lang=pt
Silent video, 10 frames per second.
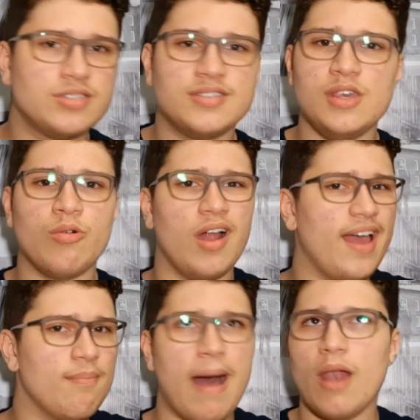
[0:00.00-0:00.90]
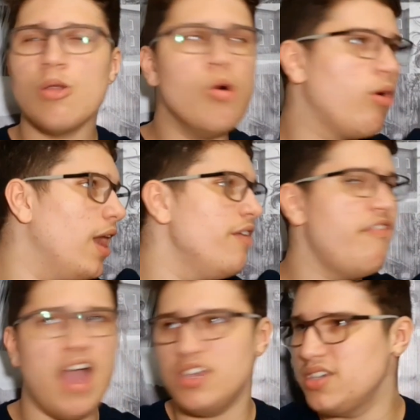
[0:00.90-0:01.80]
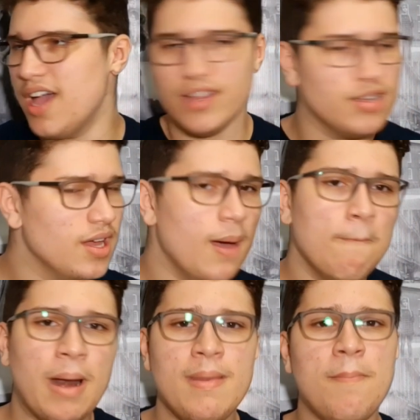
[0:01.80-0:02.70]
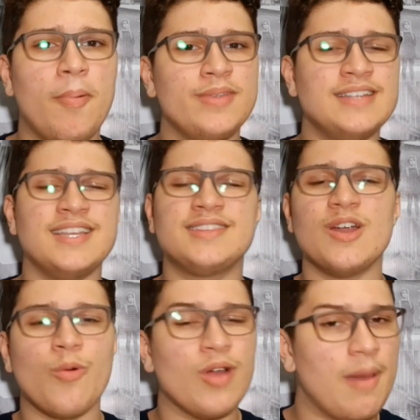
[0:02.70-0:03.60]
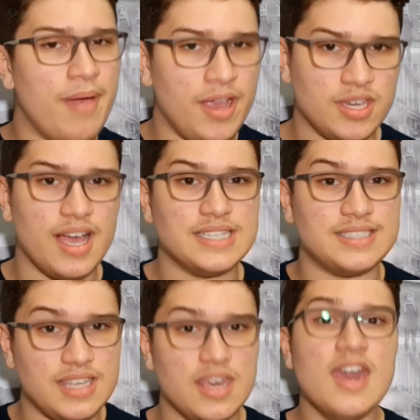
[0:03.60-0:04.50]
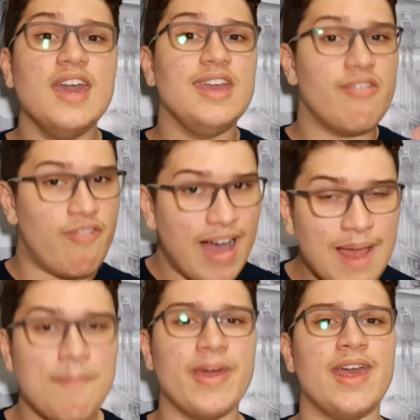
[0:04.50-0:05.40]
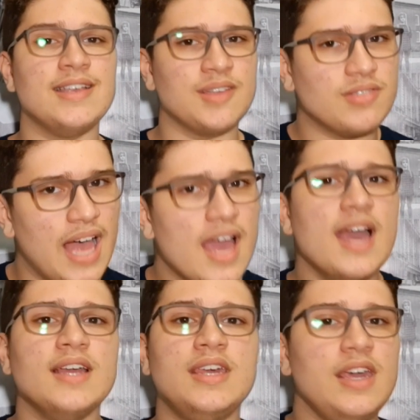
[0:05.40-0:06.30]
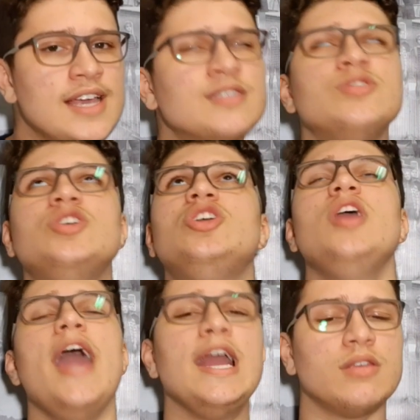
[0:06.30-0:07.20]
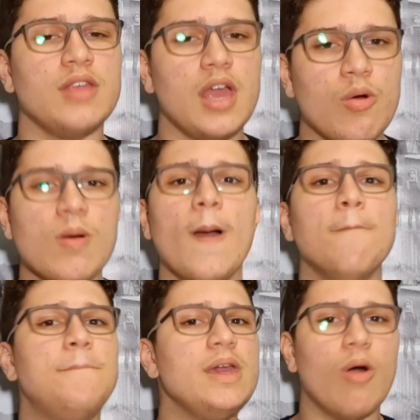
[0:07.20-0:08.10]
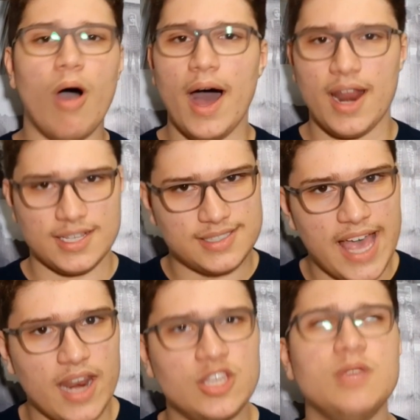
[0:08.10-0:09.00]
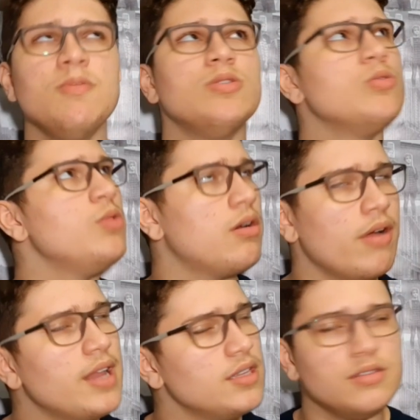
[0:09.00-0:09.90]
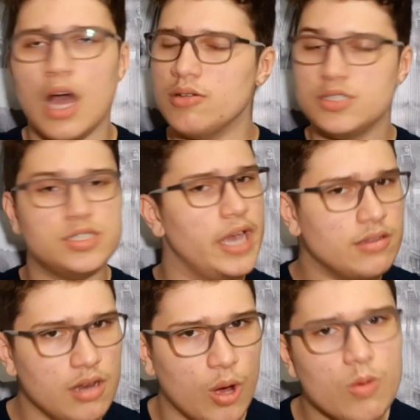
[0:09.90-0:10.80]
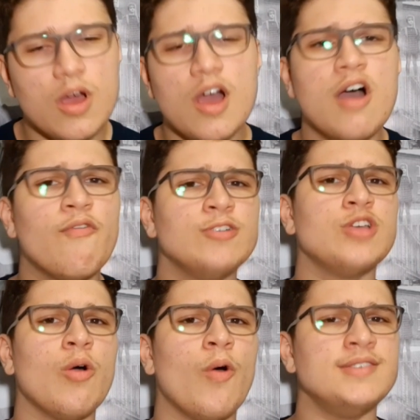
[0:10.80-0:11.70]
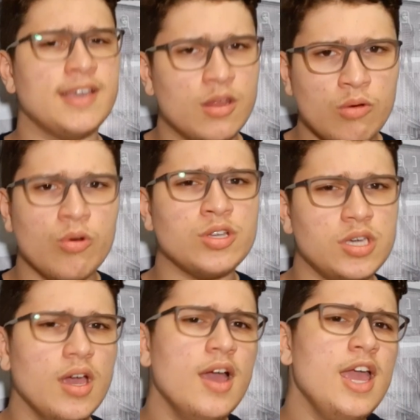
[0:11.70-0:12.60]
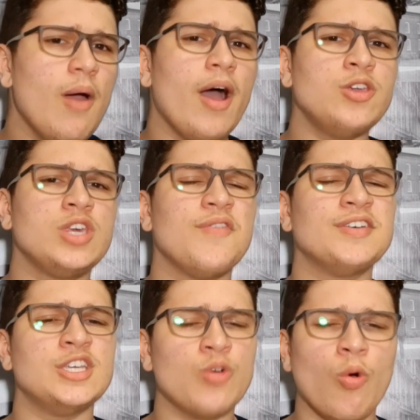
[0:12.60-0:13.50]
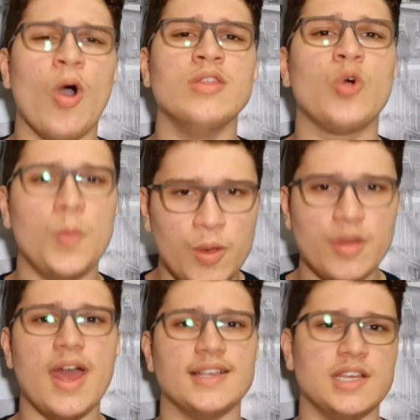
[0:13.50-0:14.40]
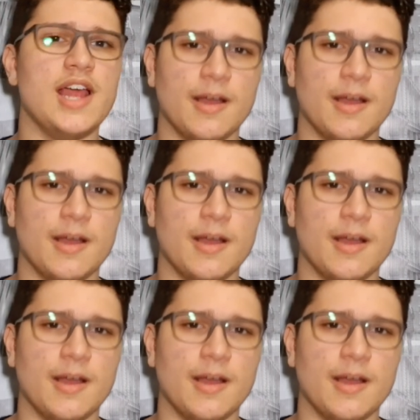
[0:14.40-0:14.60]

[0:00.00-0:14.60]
o 5, né, maluco ali, viajando. Pra mim, poderia ser tranquilamente assim. E vale a pena ressaltar que isso de jeito nenhum piora a série, diminui a qualidade. Não, de jeito nenhum. Foi só uma coisa que eu não curti. Eu acho que vocês concordam comigo nessa,